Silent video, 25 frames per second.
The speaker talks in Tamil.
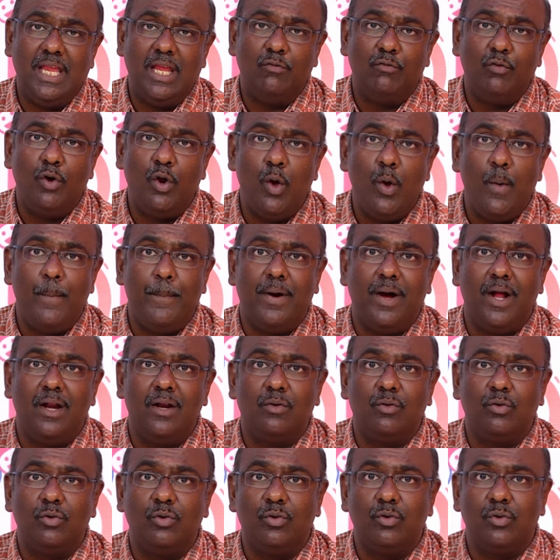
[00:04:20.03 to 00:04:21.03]
எவ்வளவு
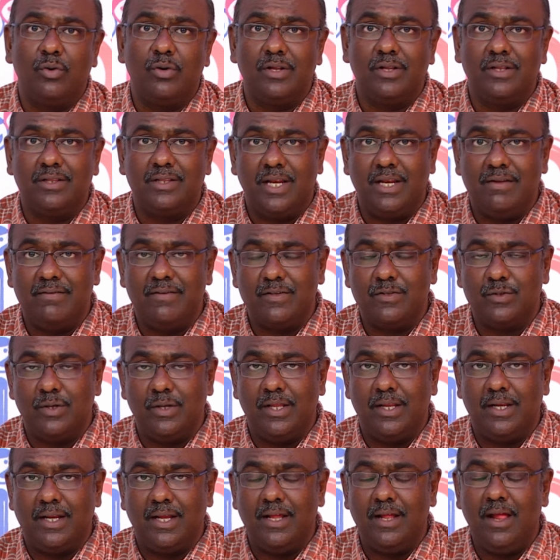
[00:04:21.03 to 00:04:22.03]
பால் கொடுக்கணுன்றது தெளிவாக
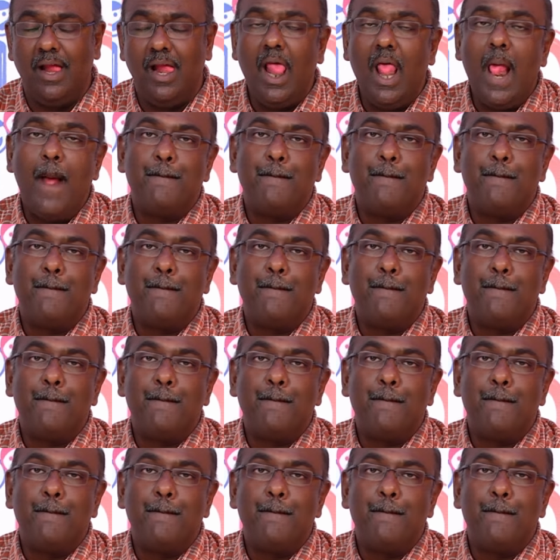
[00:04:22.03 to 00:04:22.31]
சொல்லியிருக்கேன்